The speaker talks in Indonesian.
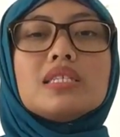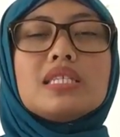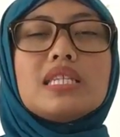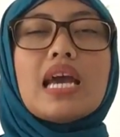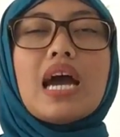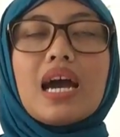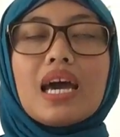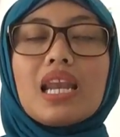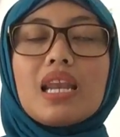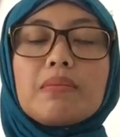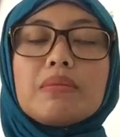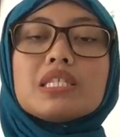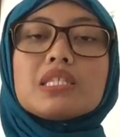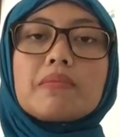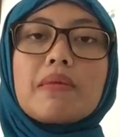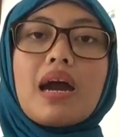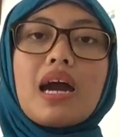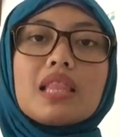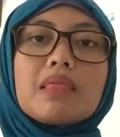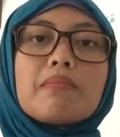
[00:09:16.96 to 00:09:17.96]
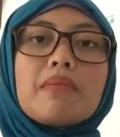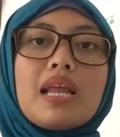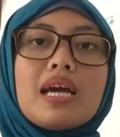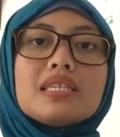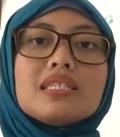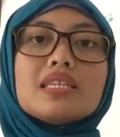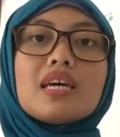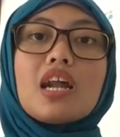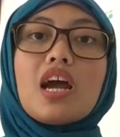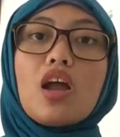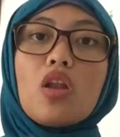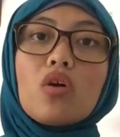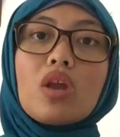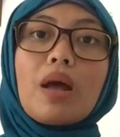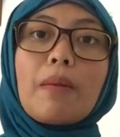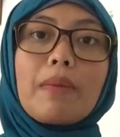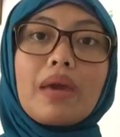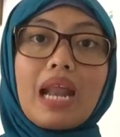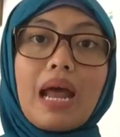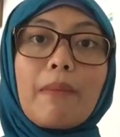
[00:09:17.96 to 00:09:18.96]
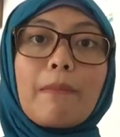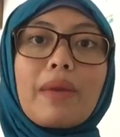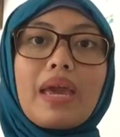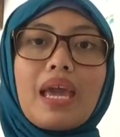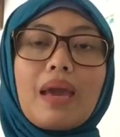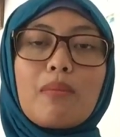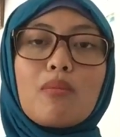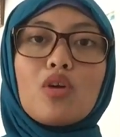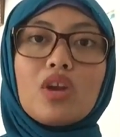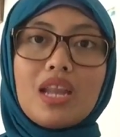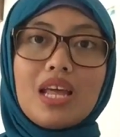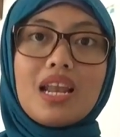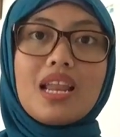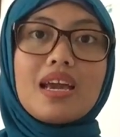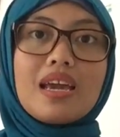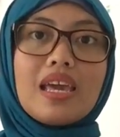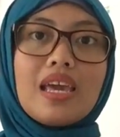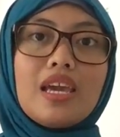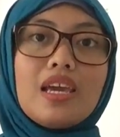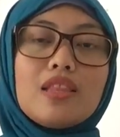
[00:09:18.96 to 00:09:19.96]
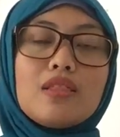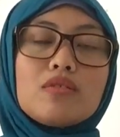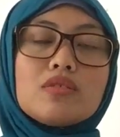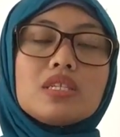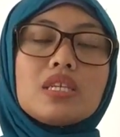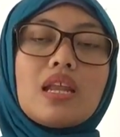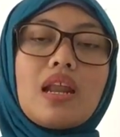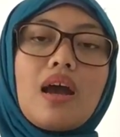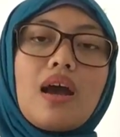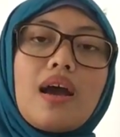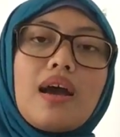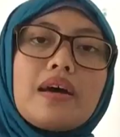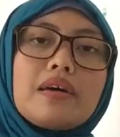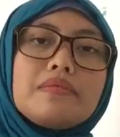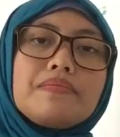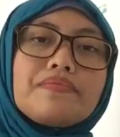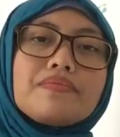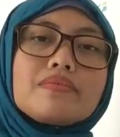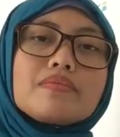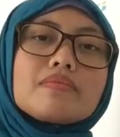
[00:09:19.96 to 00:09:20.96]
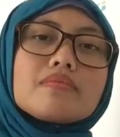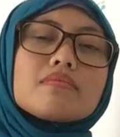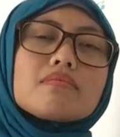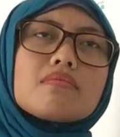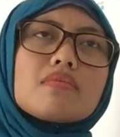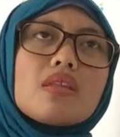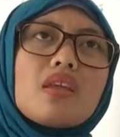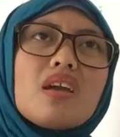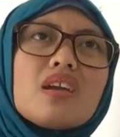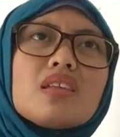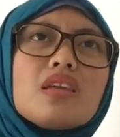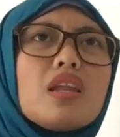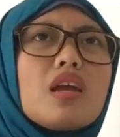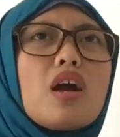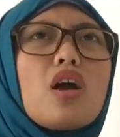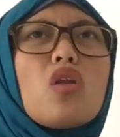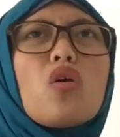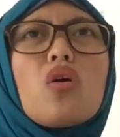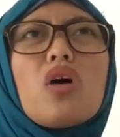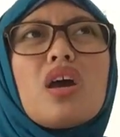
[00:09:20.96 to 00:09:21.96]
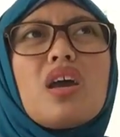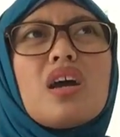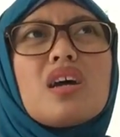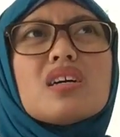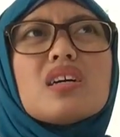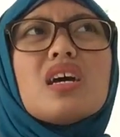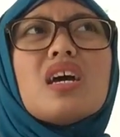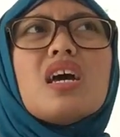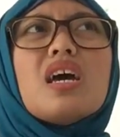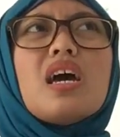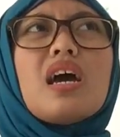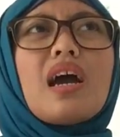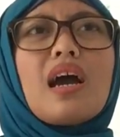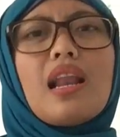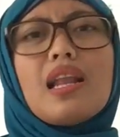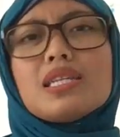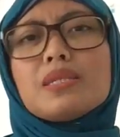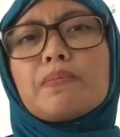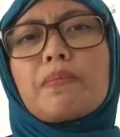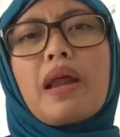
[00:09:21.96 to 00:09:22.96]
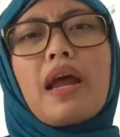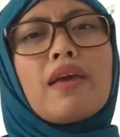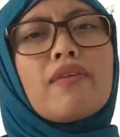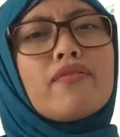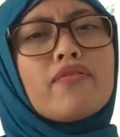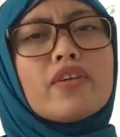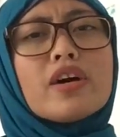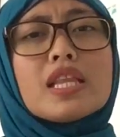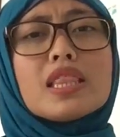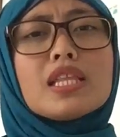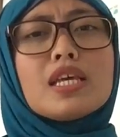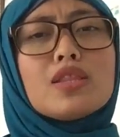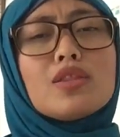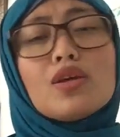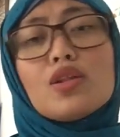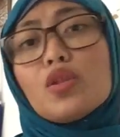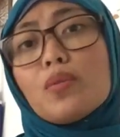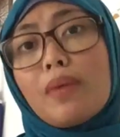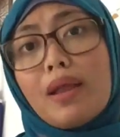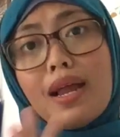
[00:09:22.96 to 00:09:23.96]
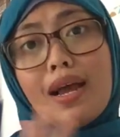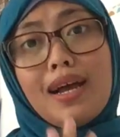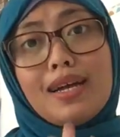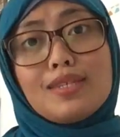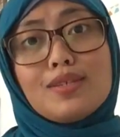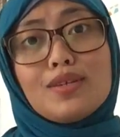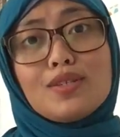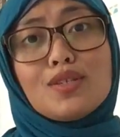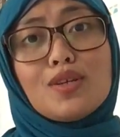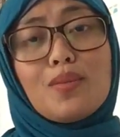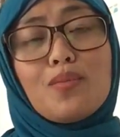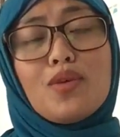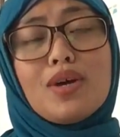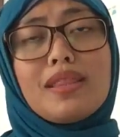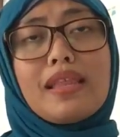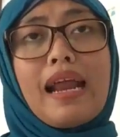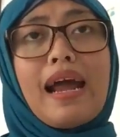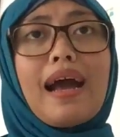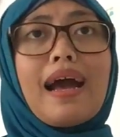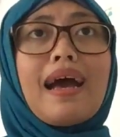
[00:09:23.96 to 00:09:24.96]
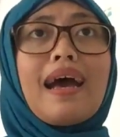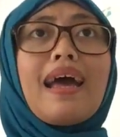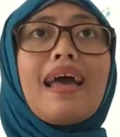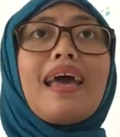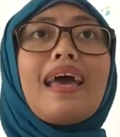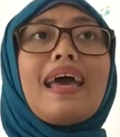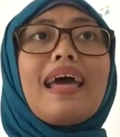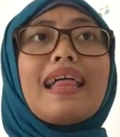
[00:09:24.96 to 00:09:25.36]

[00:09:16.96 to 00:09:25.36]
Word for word: dia akan lebih semangat belajar kalau rame-rame. Modelnya kayak gitu si Raka jadi kalau kok yang kelas private gitu-gitu malah gak cocok buat Raka.